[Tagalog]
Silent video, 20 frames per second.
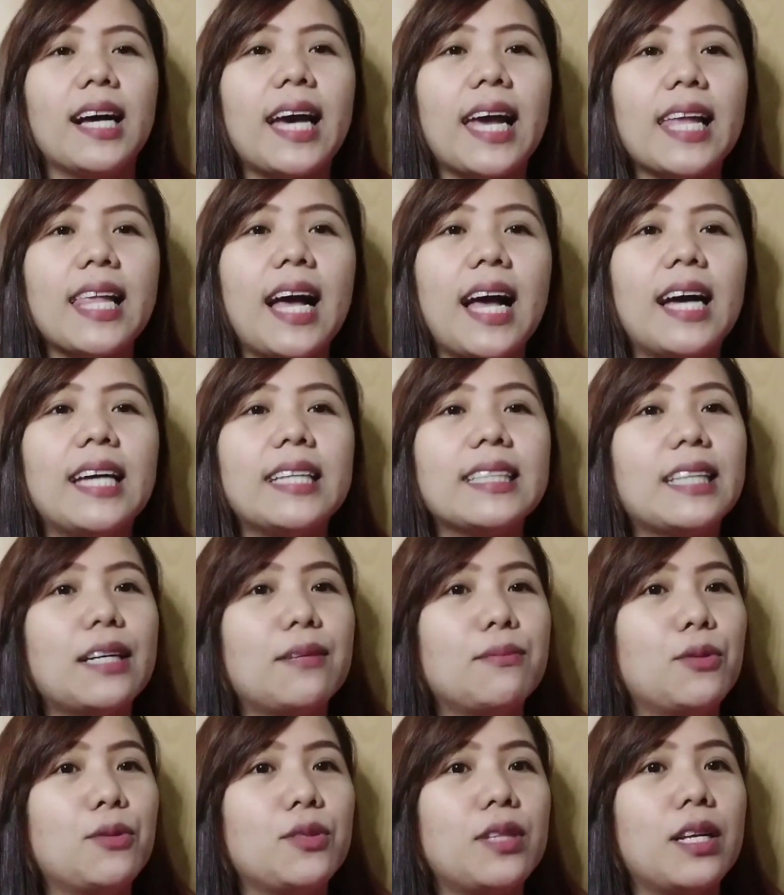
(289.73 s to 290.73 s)
kailangan
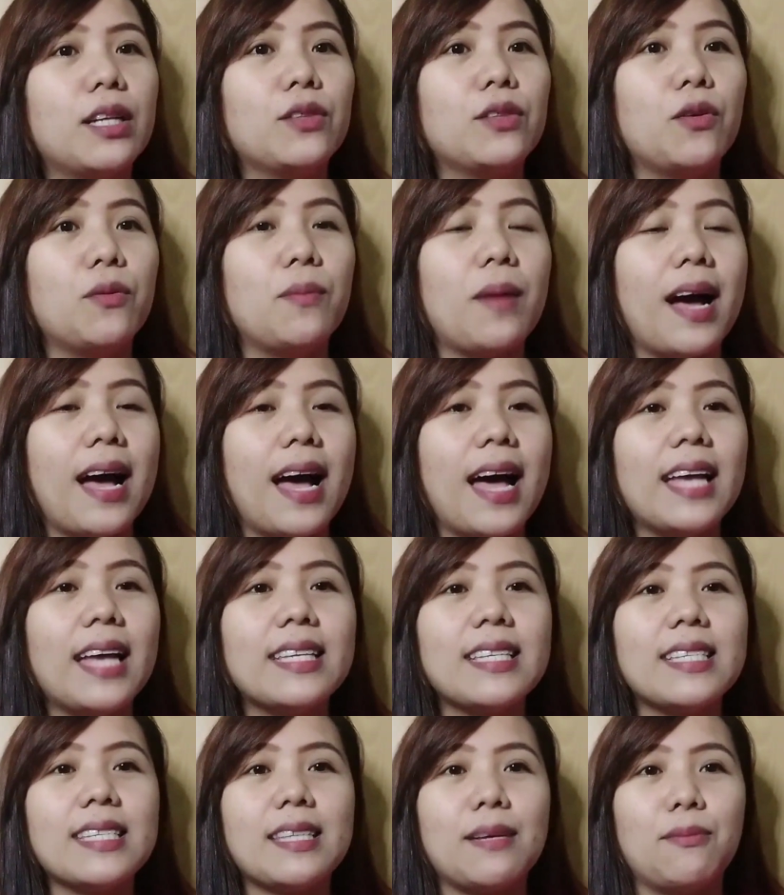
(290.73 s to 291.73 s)
ka munang
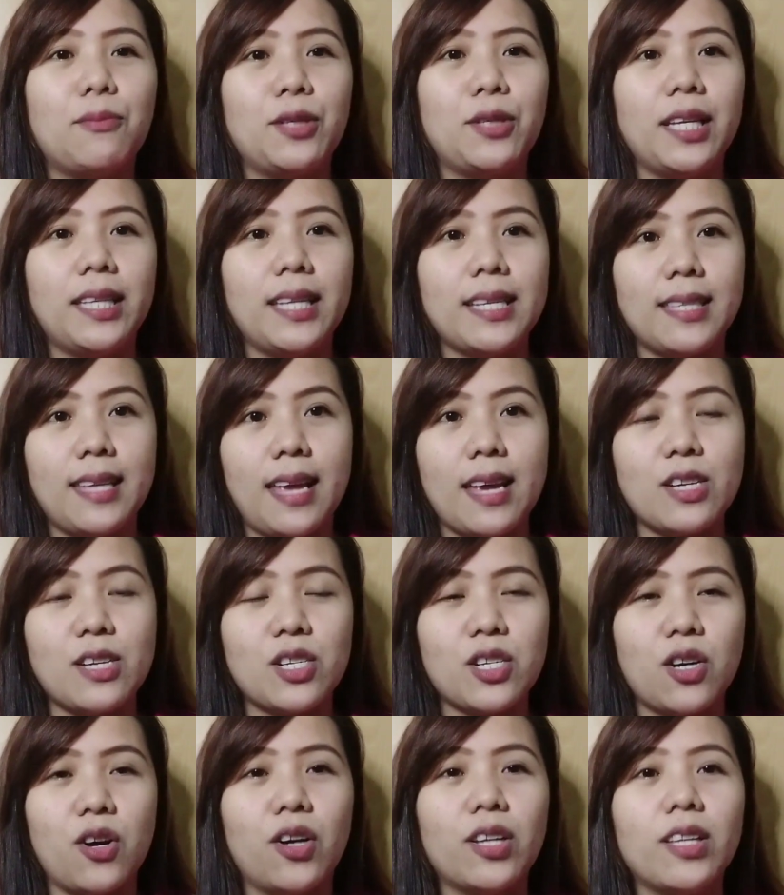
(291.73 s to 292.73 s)
dumaan sa
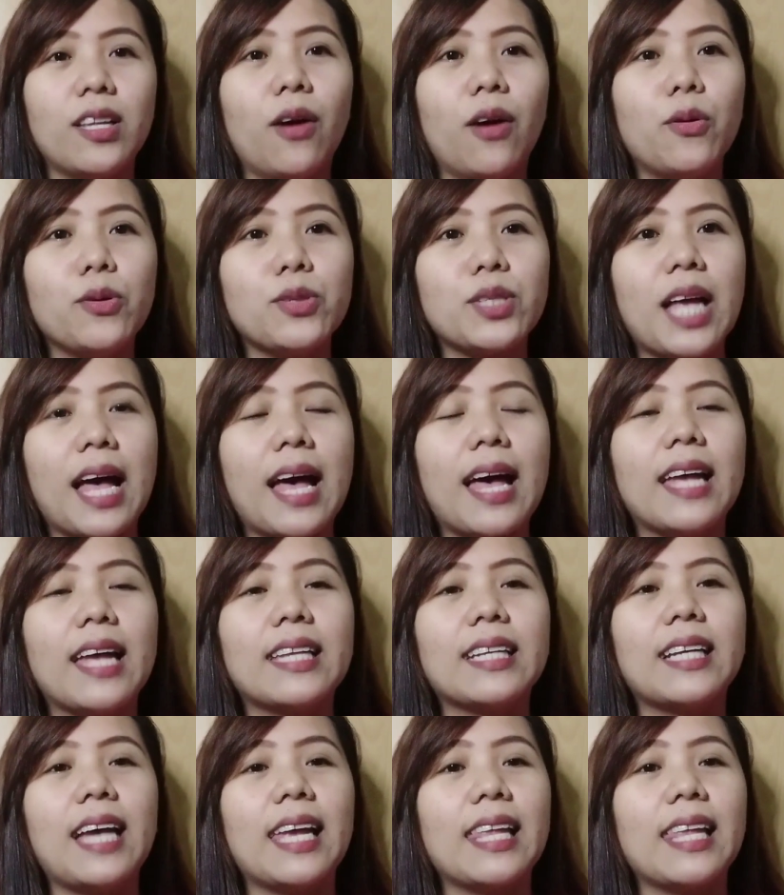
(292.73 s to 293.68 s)
monetization na kung saan